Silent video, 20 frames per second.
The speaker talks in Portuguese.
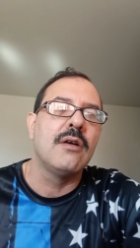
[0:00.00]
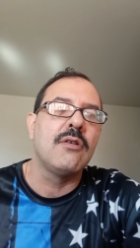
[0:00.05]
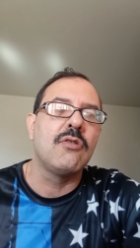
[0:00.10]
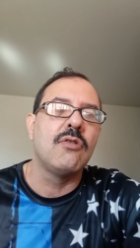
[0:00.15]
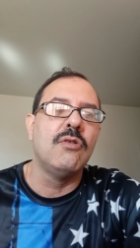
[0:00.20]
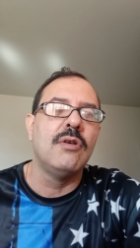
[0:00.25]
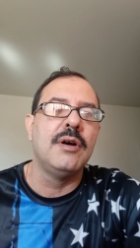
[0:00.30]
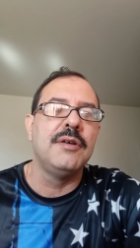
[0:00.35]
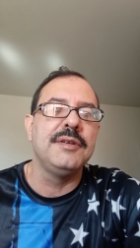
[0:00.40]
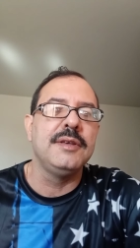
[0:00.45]

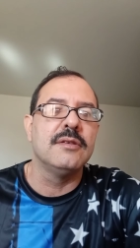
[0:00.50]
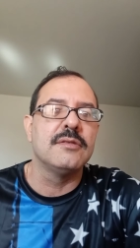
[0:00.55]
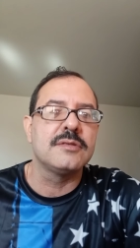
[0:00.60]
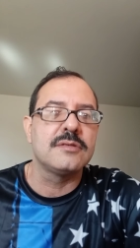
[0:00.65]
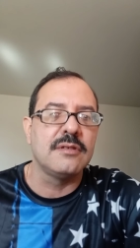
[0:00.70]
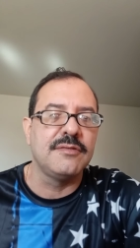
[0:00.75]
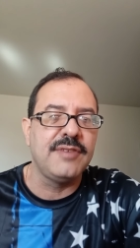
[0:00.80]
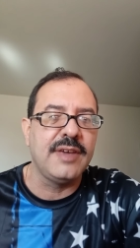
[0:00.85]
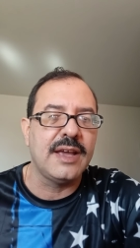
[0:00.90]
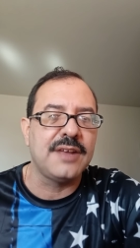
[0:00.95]
com a União
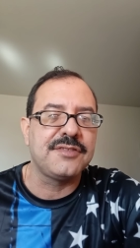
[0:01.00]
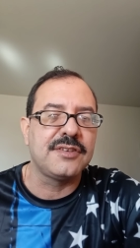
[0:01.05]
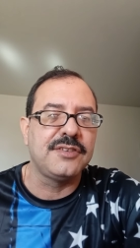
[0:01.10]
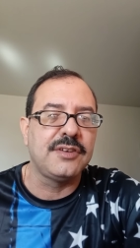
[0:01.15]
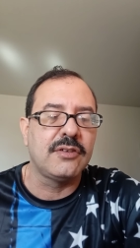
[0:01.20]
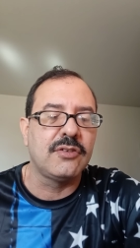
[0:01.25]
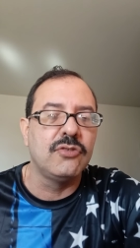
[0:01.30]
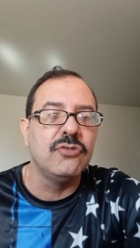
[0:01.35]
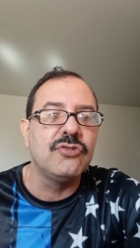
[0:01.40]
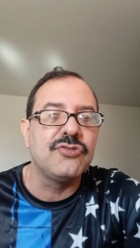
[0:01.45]
Soviética
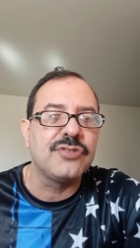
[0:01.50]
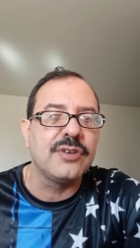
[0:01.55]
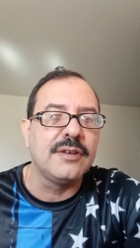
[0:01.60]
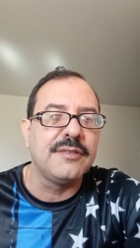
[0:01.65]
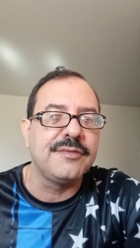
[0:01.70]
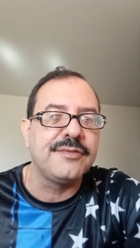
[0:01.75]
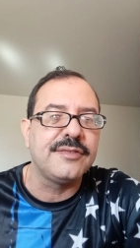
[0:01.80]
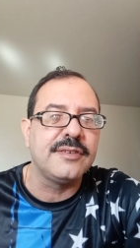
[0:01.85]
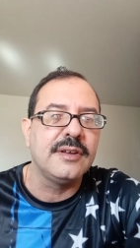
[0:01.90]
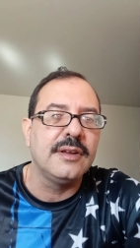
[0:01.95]
de
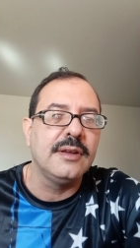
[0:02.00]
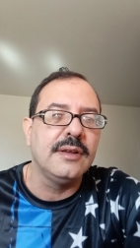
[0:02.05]
Khrushchev.